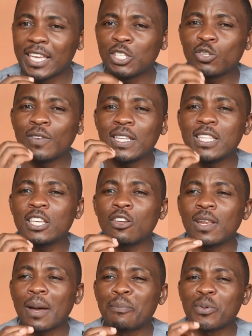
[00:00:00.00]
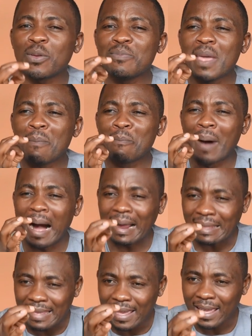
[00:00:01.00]
Et je vais dire que la première
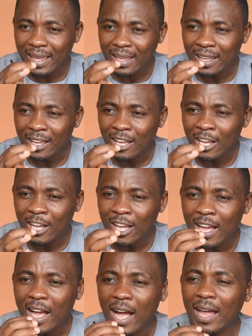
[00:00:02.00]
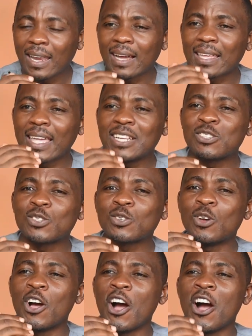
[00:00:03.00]
barrière à laquelle
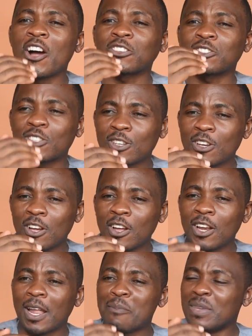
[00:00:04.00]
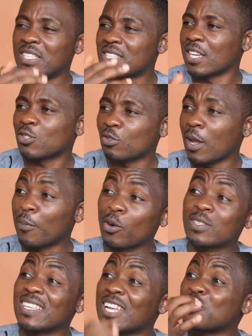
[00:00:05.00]
se heurte la méditation de la
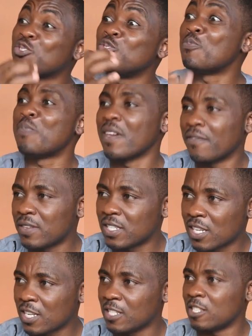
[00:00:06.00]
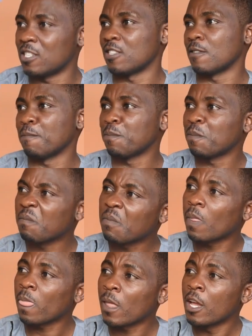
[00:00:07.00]
parole, c'est la superficialité.
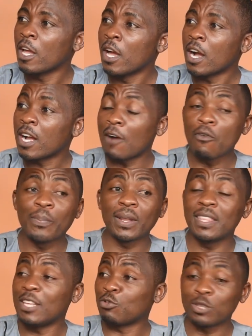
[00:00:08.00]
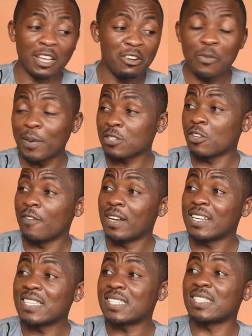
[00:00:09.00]
Quand vous prenez tout à l'heure, le pasteur
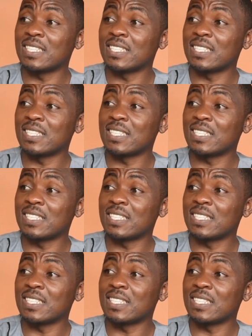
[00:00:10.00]
Valérie